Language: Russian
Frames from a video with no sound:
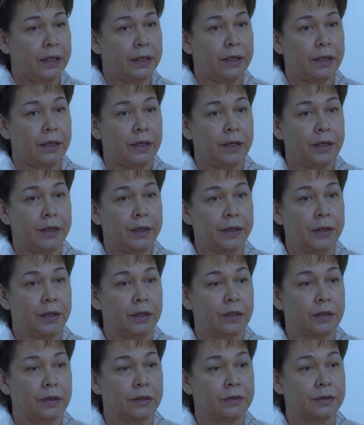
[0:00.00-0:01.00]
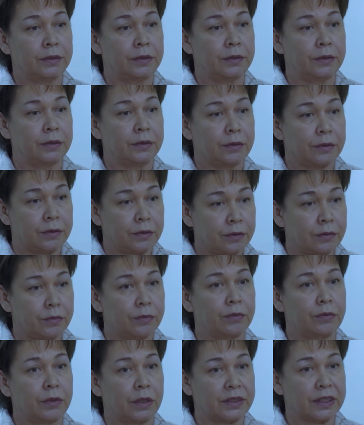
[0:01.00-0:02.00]
И
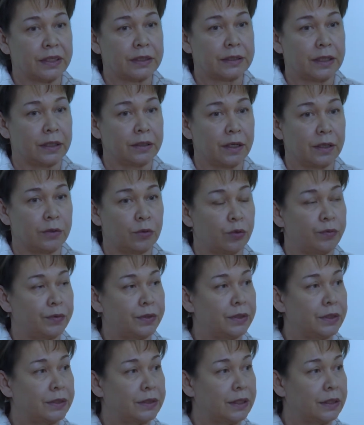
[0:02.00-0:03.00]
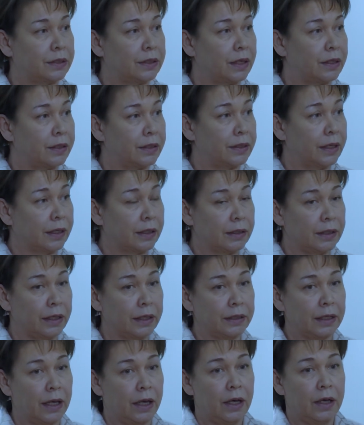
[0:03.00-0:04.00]
Казахстан готовит национальный
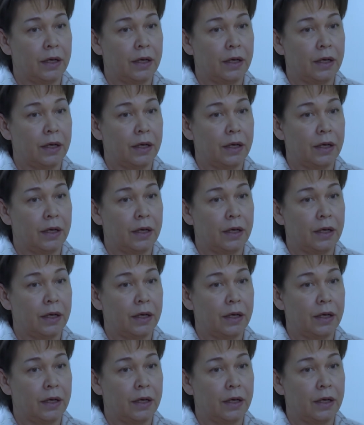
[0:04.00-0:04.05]
доклад,